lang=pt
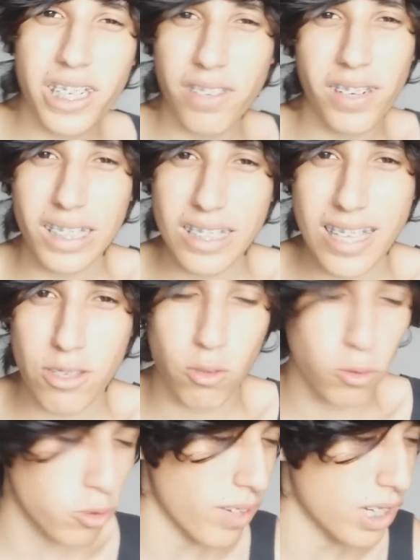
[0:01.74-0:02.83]
não queria falar desse
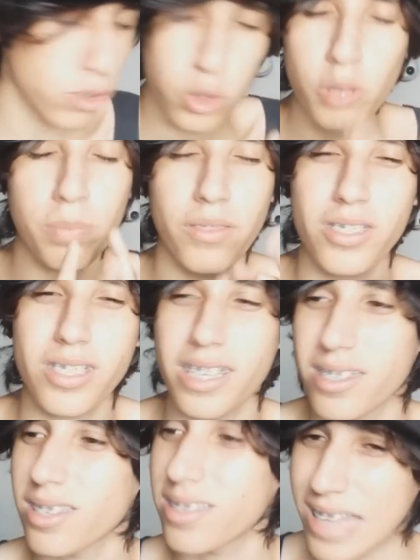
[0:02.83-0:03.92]
assunto, velho. Juro pra vocês,